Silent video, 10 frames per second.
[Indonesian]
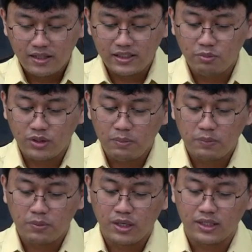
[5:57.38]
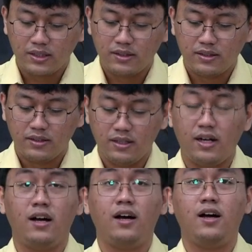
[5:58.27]
Kesibukan membuat
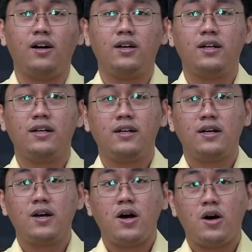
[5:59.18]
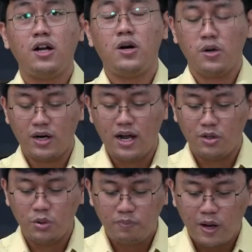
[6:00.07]
orang eh, orang-orang
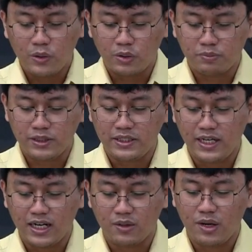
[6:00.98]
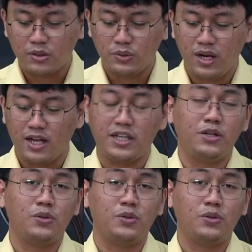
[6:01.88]
lupa untuk menyediakan waktu lagi